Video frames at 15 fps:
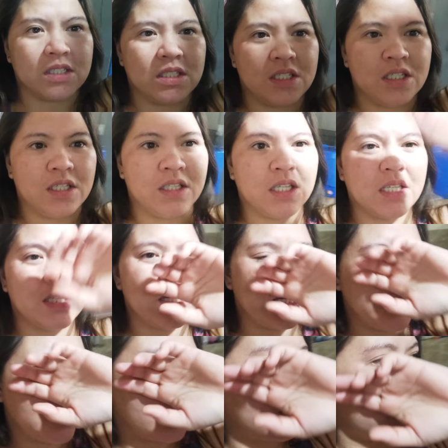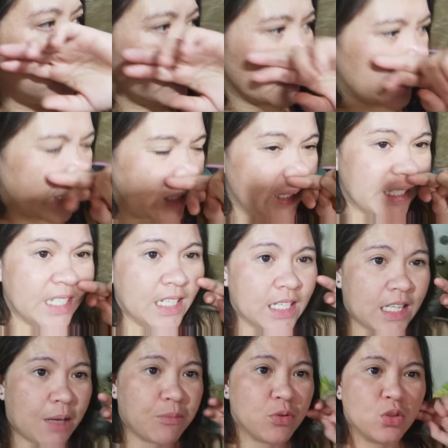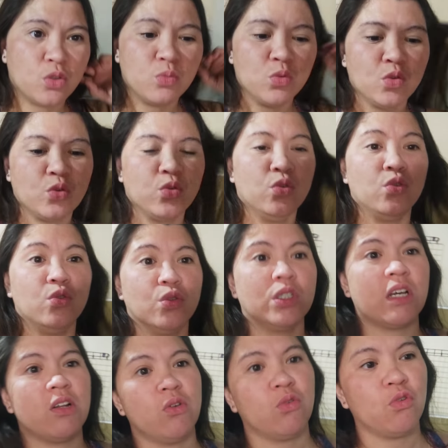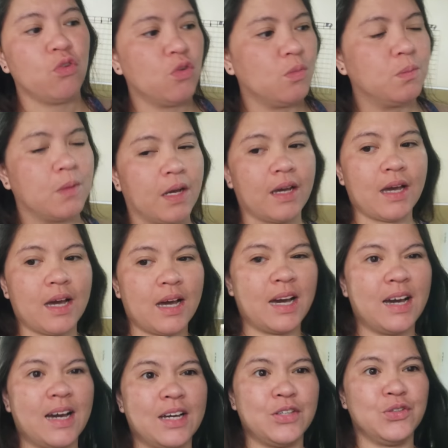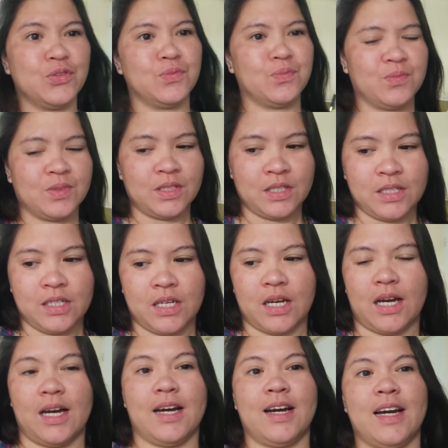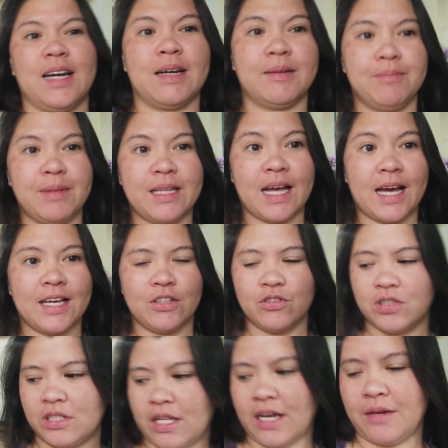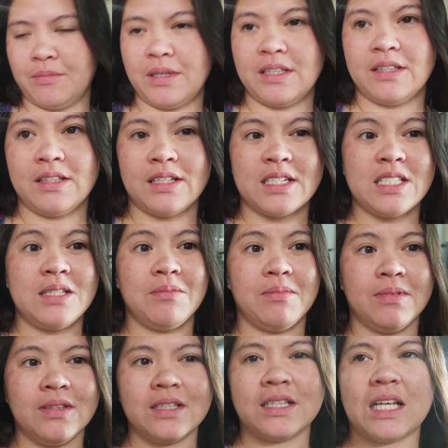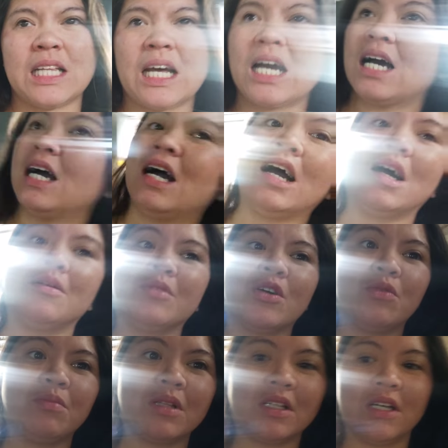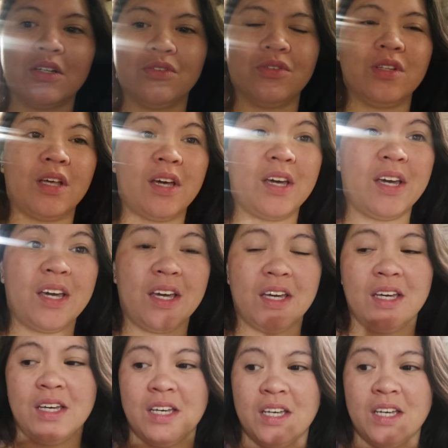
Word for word: kasi nagyeyelo siya. Tapos tumutulo sa loob. Kaya, ayun, uh, pinaayos namin. Kasi nagtataka nga kami kung ba't ganun eh,